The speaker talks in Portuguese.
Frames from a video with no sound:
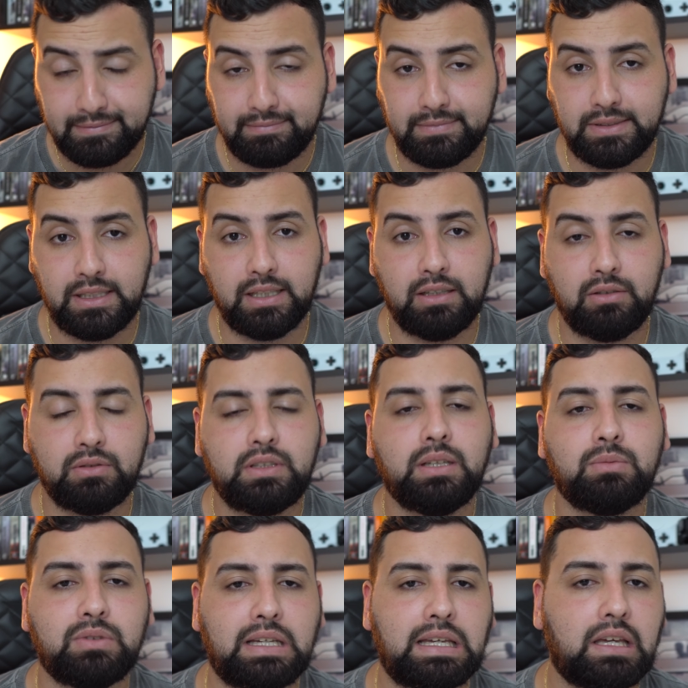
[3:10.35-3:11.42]
Então
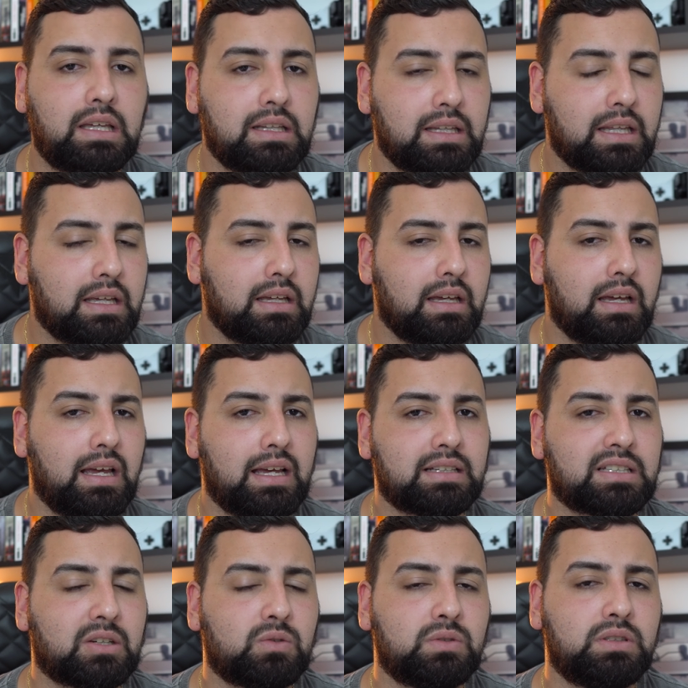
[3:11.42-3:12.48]
temos aí que ter
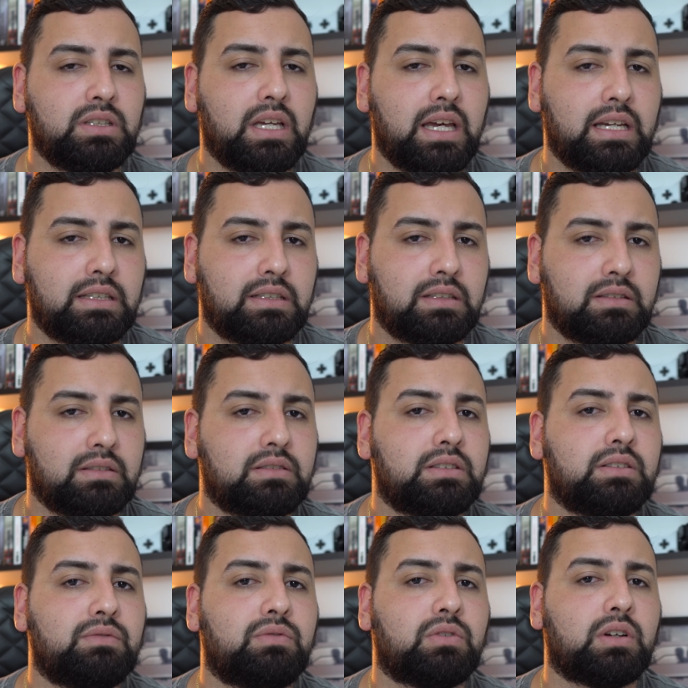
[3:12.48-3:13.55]
essa consciência,
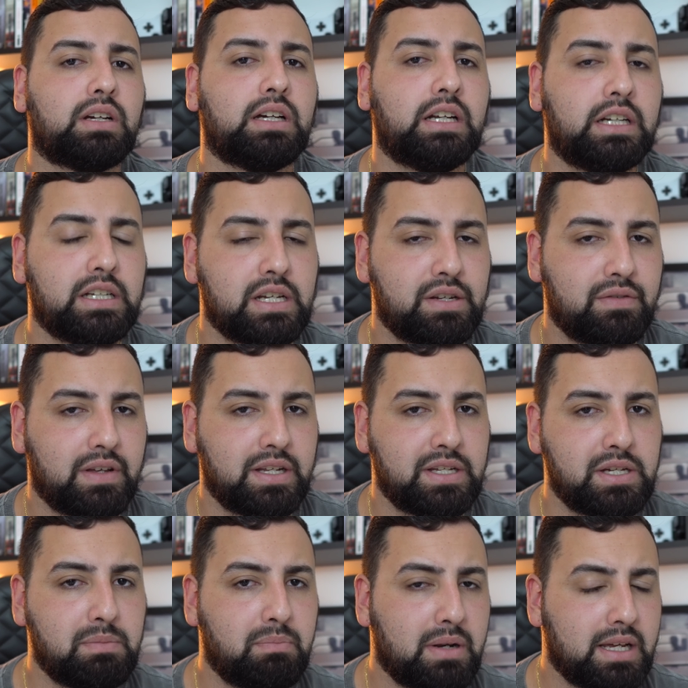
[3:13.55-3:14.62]
se for grande a é diferença
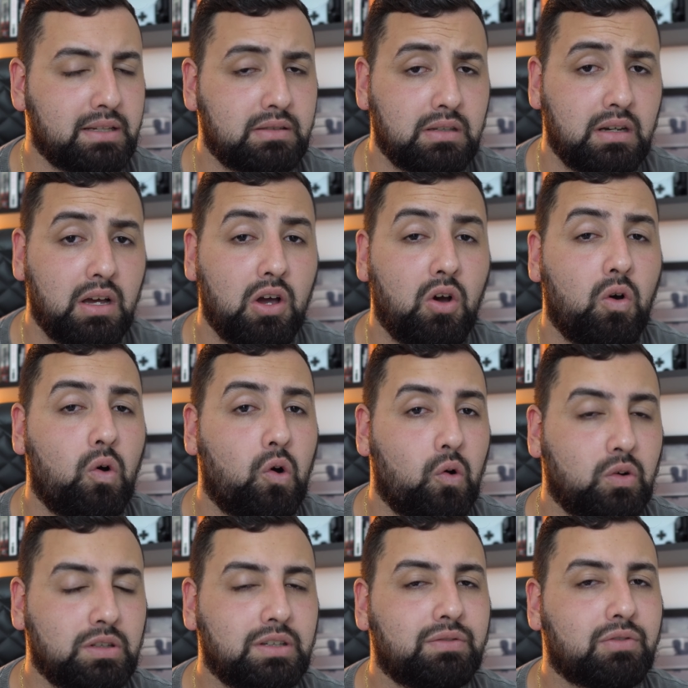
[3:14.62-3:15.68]
de preço
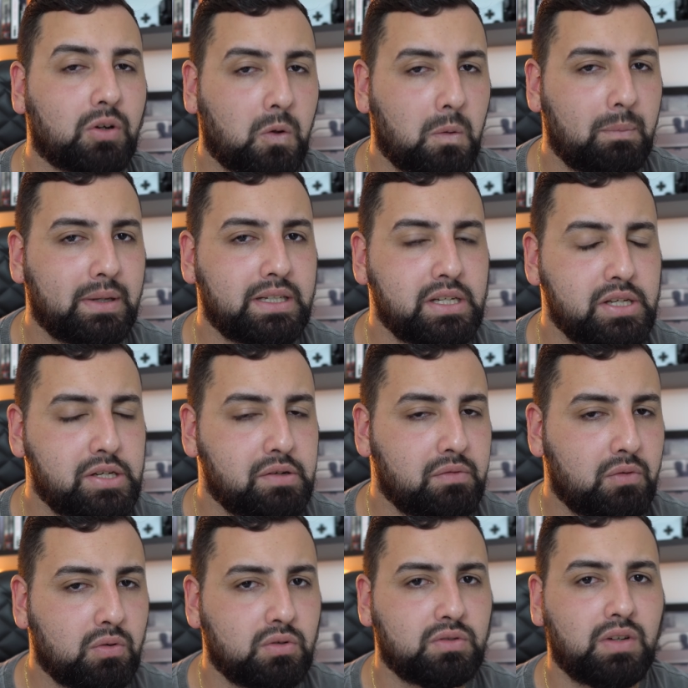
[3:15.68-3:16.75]
ou se for
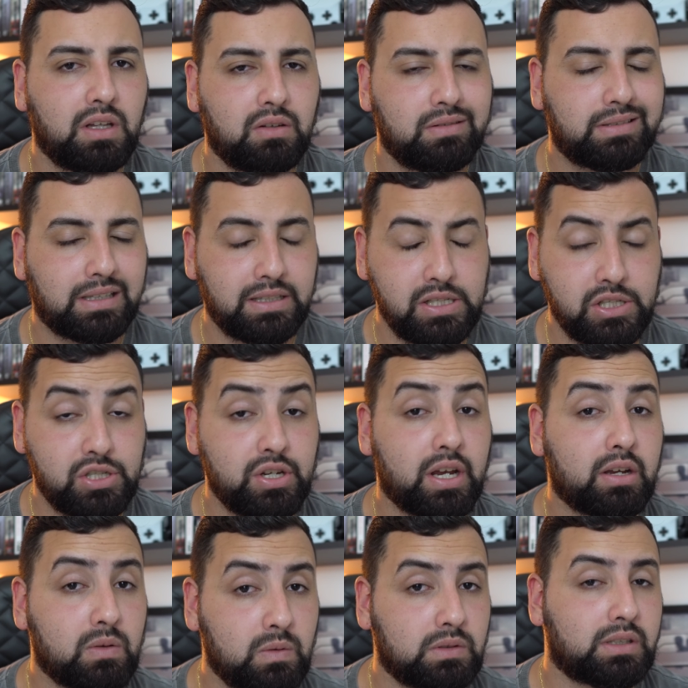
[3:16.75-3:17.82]
competitivo com os valores que a gente já
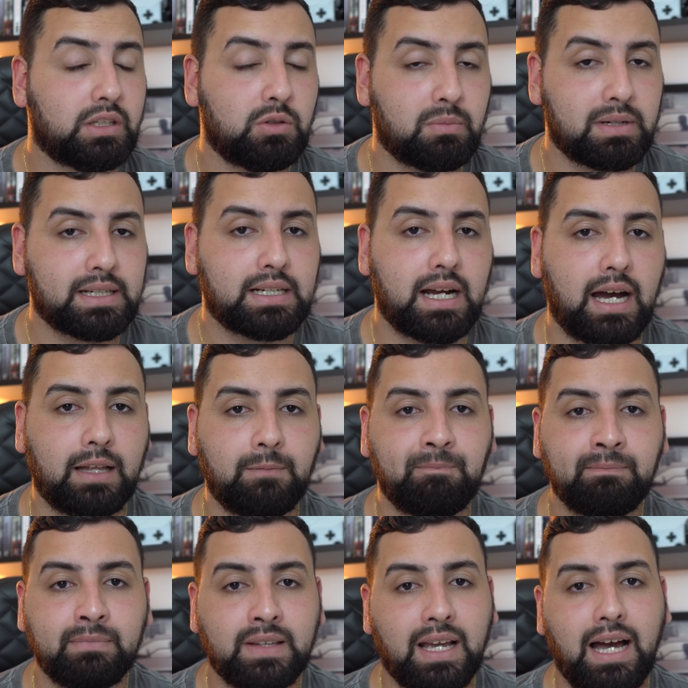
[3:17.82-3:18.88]
encontra no mercado.
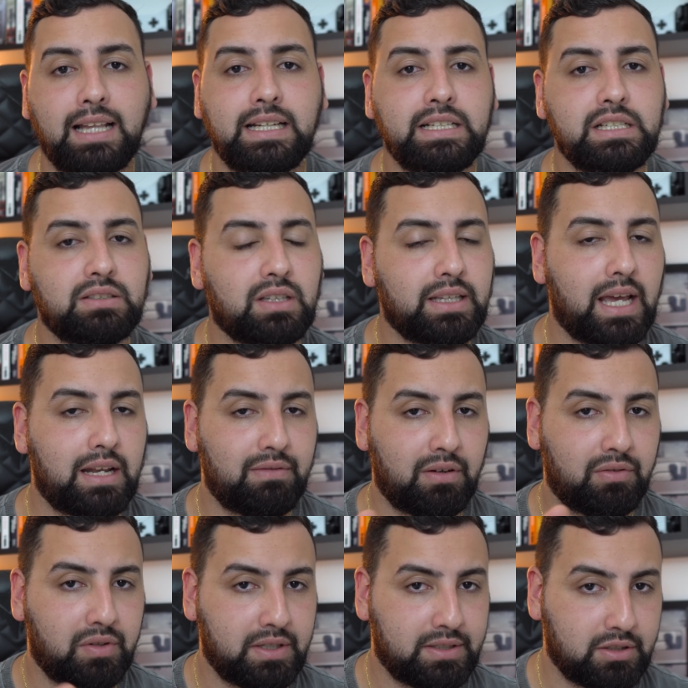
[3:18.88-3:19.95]
Além disso, a DL vai
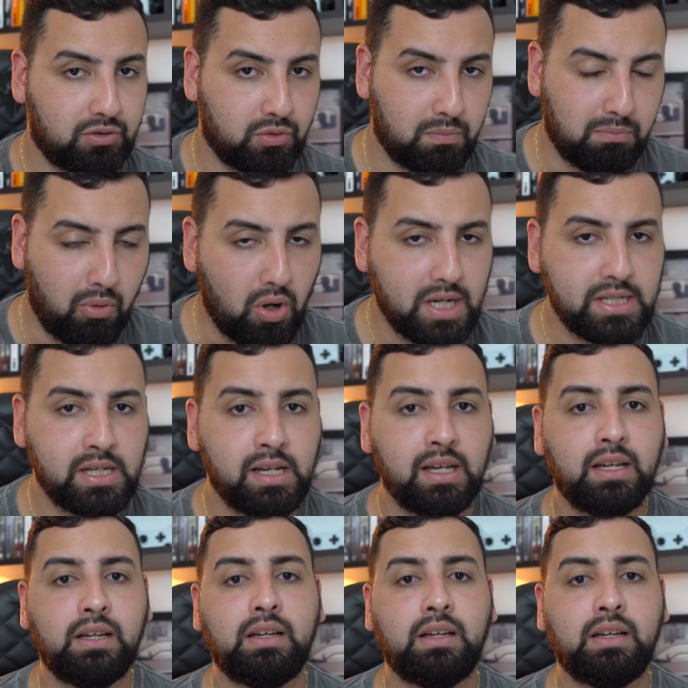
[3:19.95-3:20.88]
oferecer suporte,